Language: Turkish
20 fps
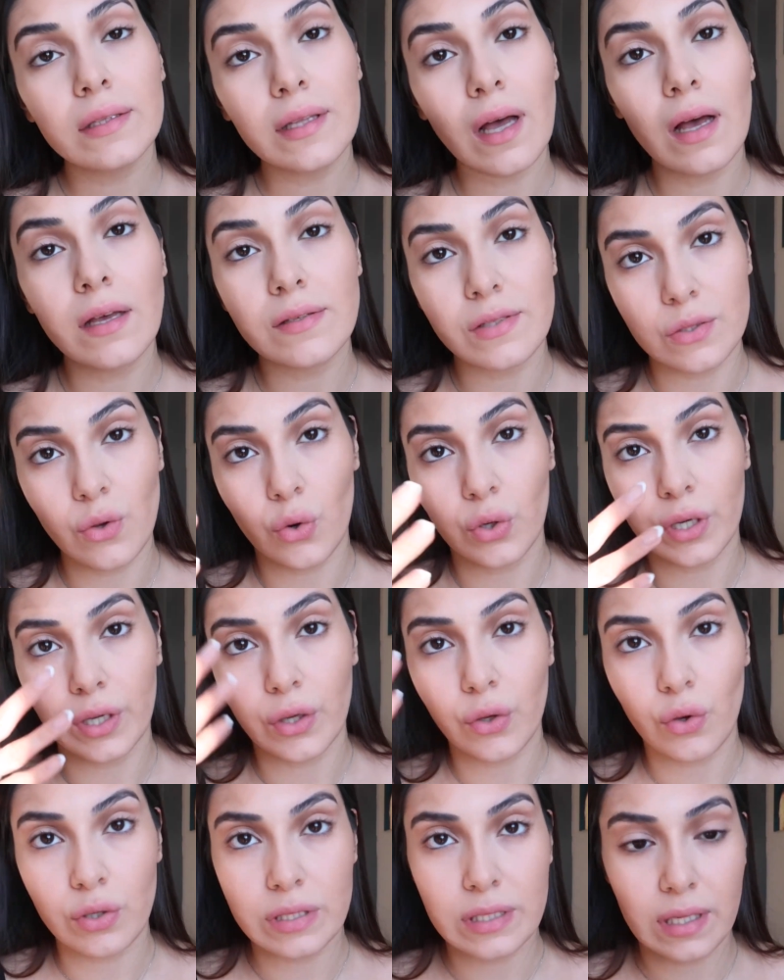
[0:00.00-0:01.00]
Daha sonra
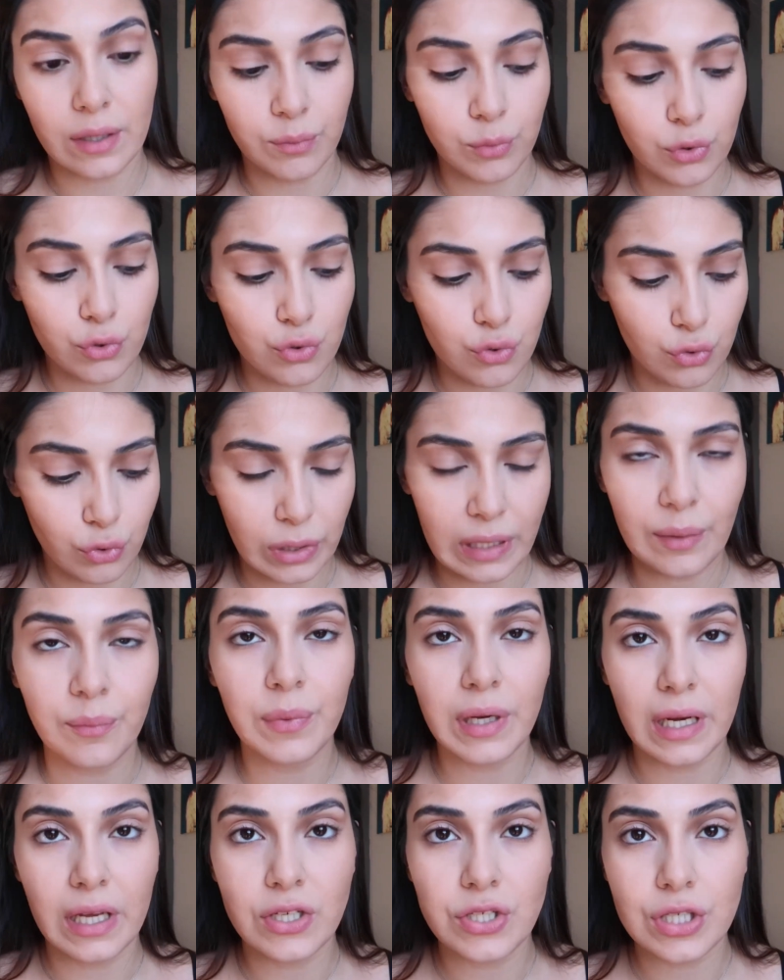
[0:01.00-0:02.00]
gözlerimin üstüyle
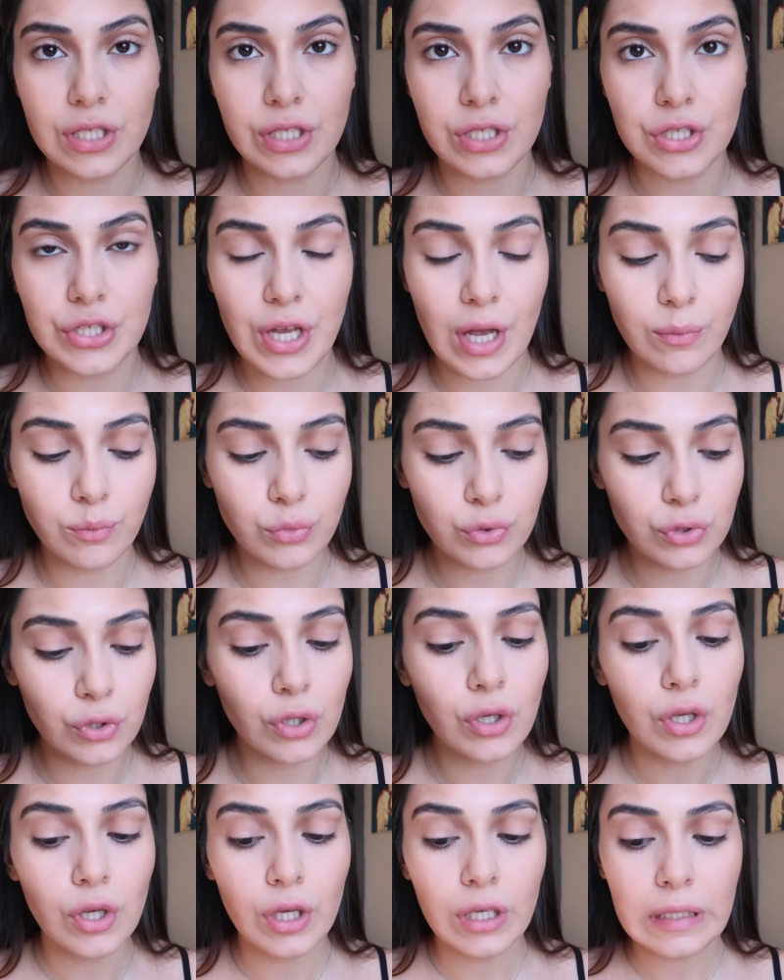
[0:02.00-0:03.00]
birleştireceğim
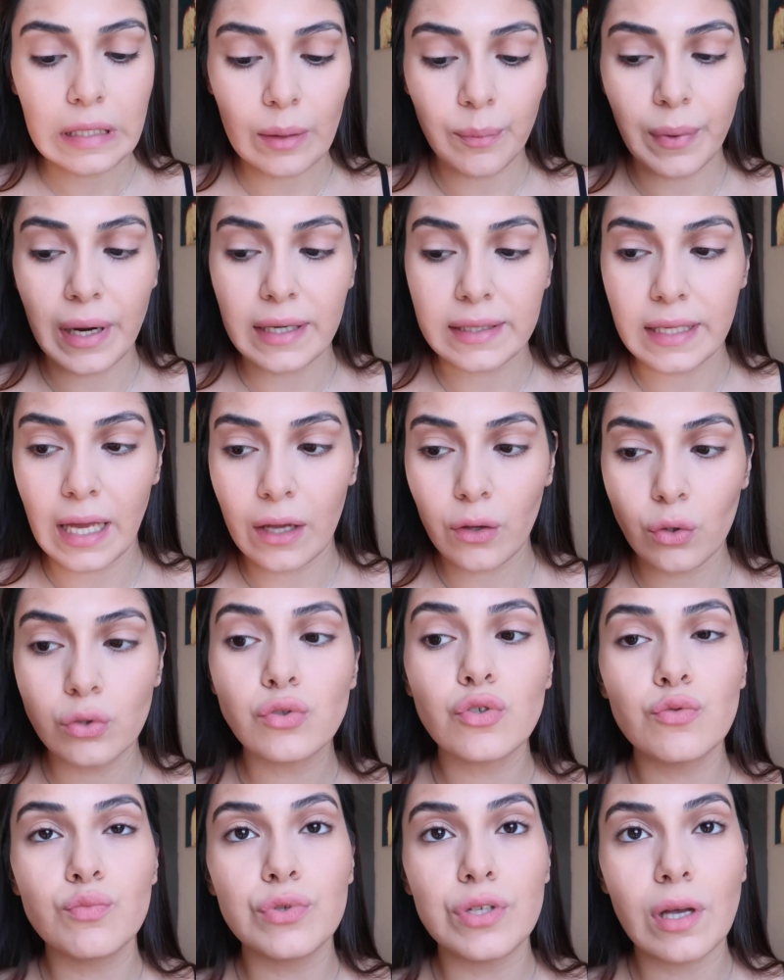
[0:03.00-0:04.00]
bunu. Yaparken
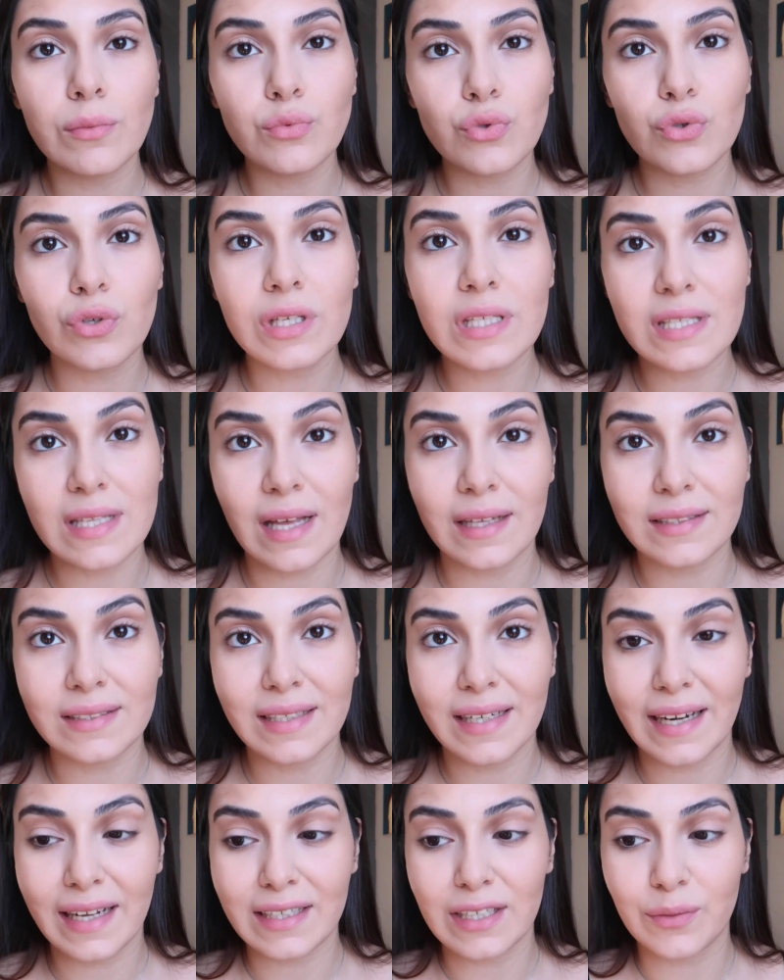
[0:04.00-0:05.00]
konuşmayacağım çünkü
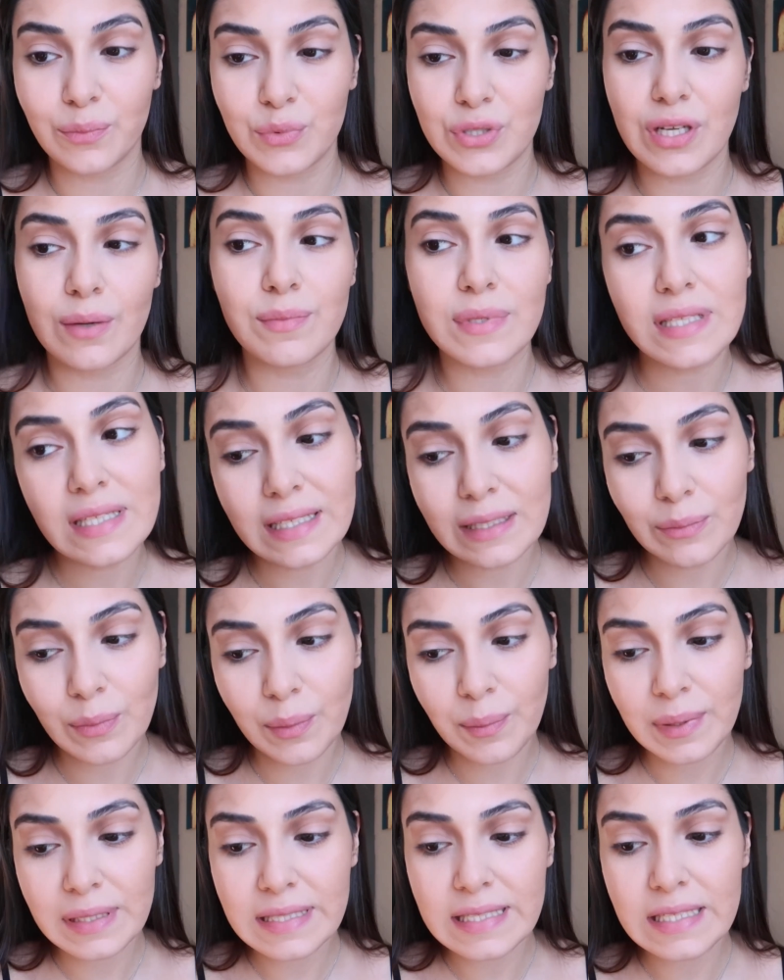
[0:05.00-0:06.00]
hızlandırarak yapacağım
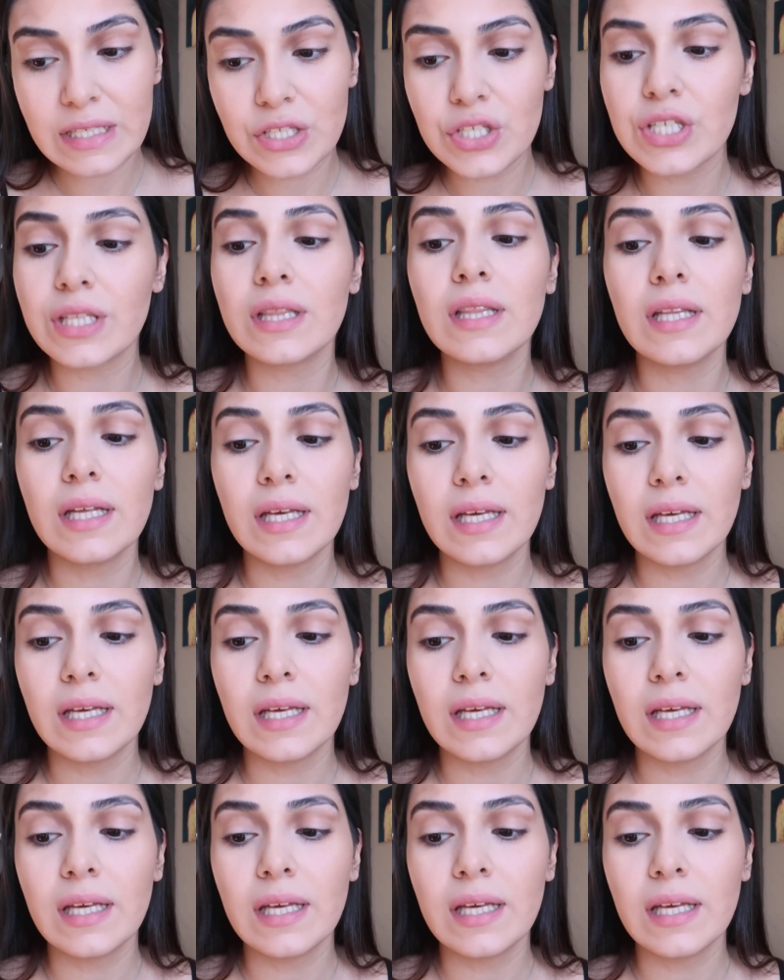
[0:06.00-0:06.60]
sıkılmamanız için.